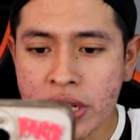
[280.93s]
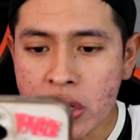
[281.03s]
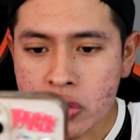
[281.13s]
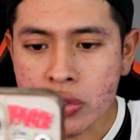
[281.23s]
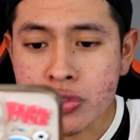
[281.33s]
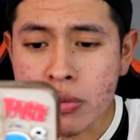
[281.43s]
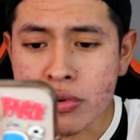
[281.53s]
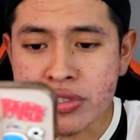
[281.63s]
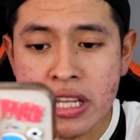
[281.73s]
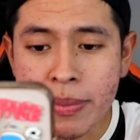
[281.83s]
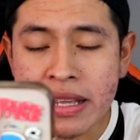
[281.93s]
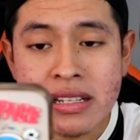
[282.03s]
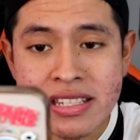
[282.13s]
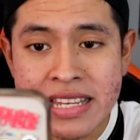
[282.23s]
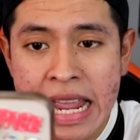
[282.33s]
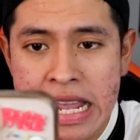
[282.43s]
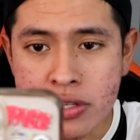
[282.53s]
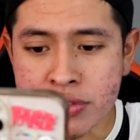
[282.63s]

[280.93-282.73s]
Y nosotros somos nivel 6.